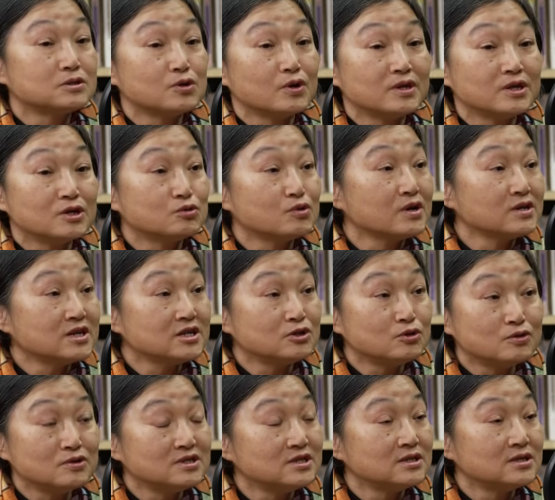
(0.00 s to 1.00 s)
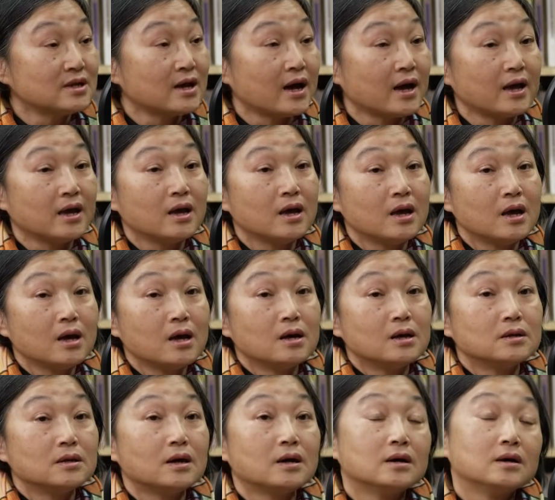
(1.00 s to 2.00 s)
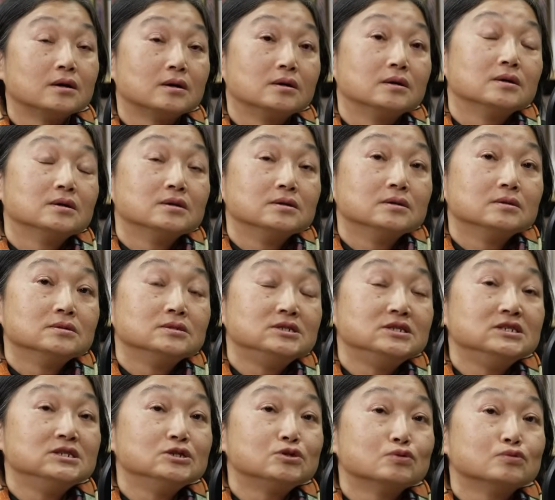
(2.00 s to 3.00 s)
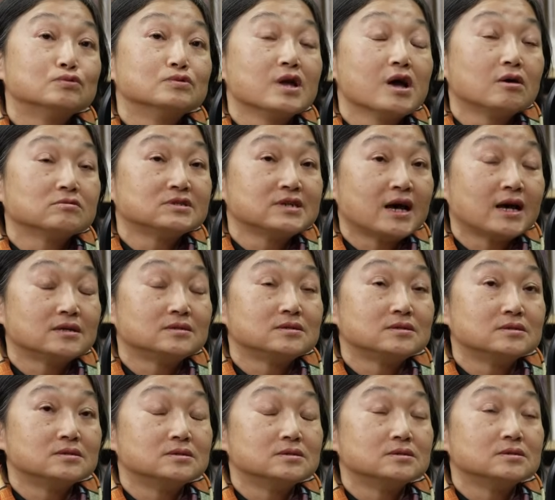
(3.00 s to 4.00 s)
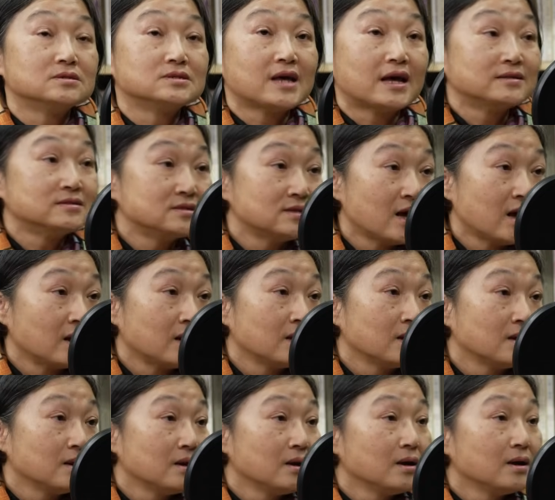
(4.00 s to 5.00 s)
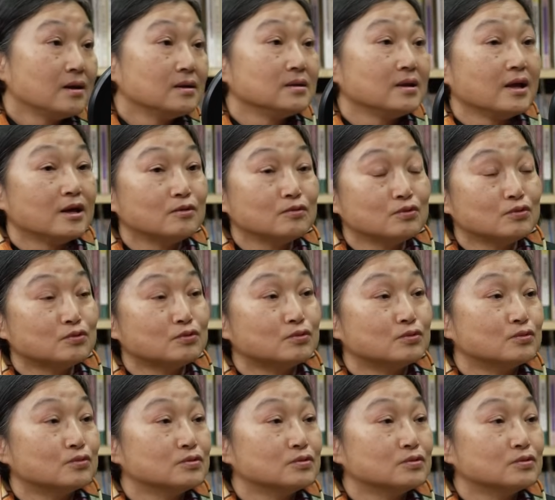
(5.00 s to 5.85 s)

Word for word: 水泥专业去进来，呃，细土要采自山站，粘土